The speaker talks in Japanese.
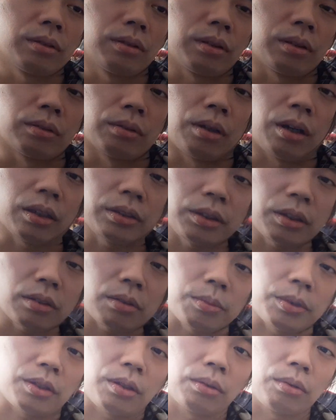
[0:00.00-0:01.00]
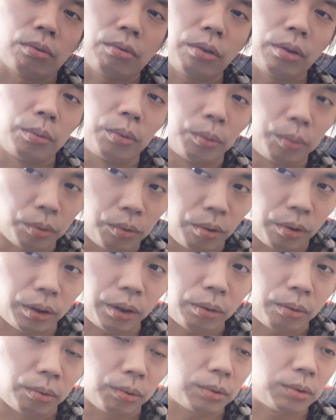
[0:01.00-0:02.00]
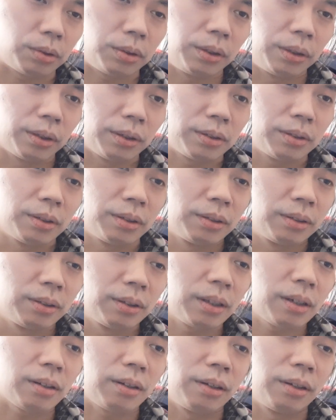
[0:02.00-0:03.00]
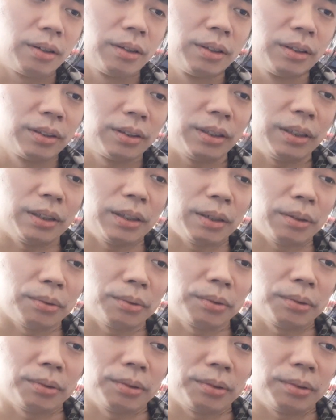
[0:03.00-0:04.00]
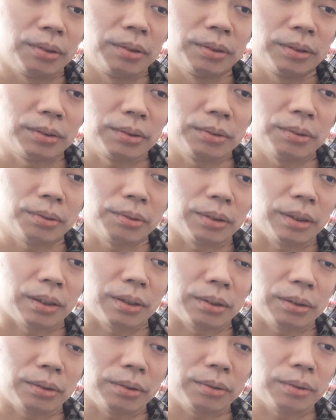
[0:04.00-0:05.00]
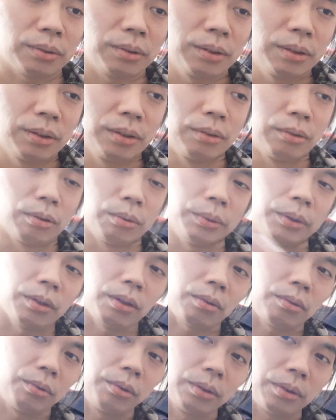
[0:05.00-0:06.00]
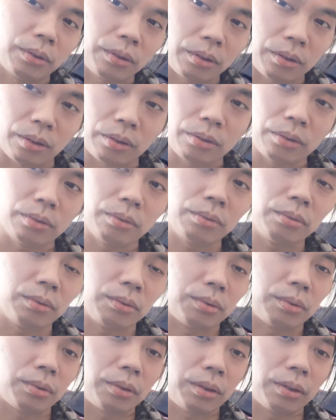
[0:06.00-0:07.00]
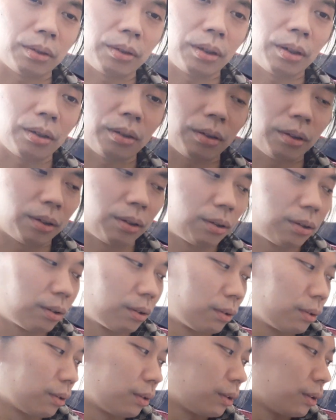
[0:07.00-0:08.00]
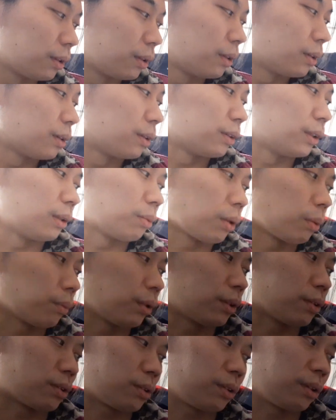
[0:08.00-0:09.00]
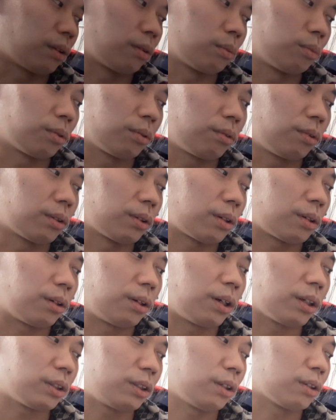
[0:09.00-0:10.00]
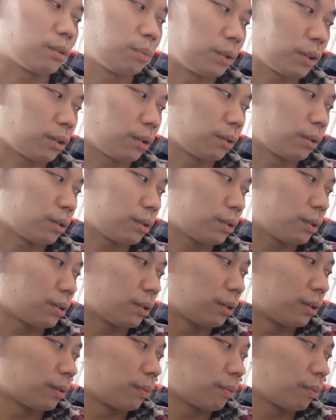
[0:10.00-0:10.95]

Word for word: あの、橋休めさんの声も僕は結構好きです。なんか、聞いてると、すごくなんか、伸びのある声で、なんか、いいですね。あれ、なんか、2番目に好きだと僕は、なんか、橋休めさんです。